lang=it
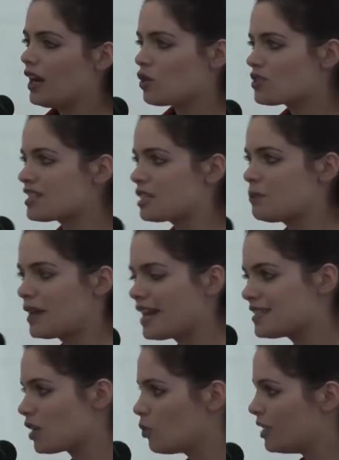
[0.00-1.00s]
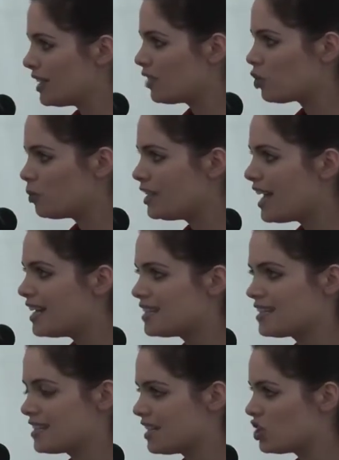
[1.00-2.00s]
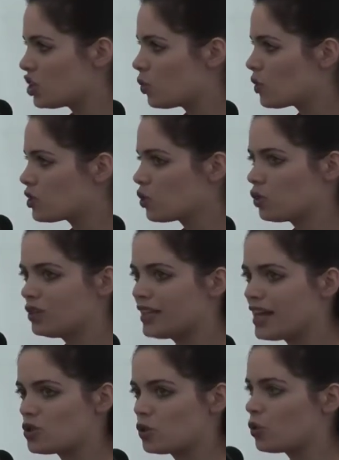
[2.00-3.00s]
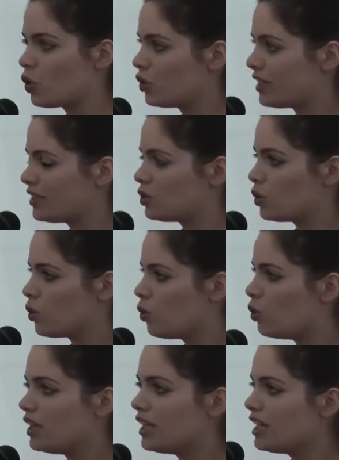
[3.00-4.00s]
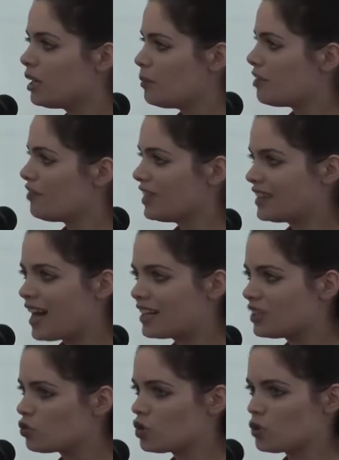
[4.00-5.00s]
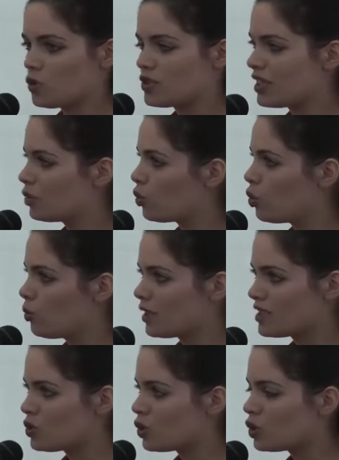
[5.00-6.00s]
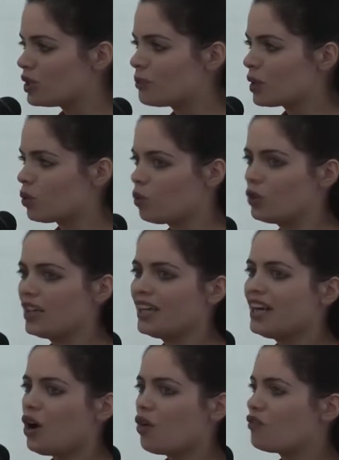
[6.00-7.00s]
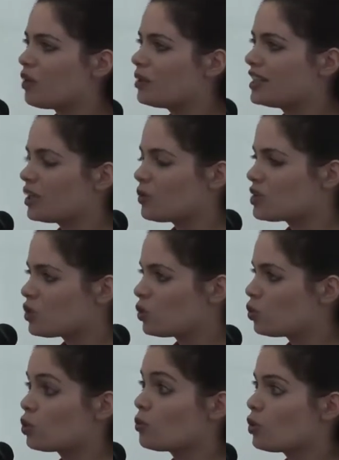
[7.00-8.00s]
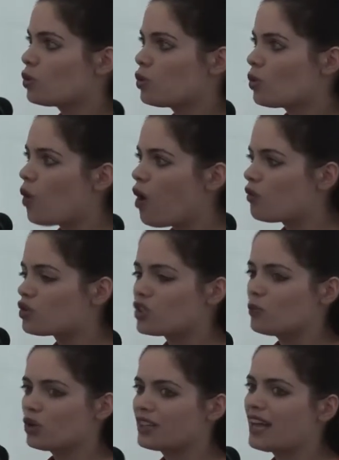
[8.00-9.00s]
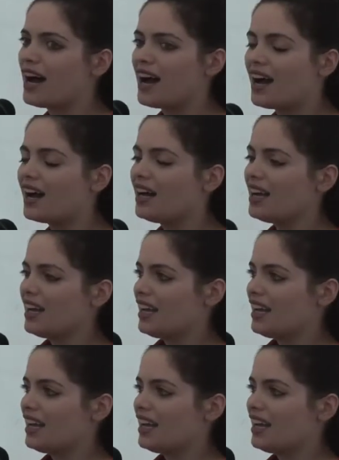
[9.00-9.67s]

La nostra esperienza come Teatro Pinelli si inserisce in questo contesto, in un contesto in cui per vent'anni non ci sono state occupazioni, per cui ovviamente questo è tutto molto nuovo, c'è molta,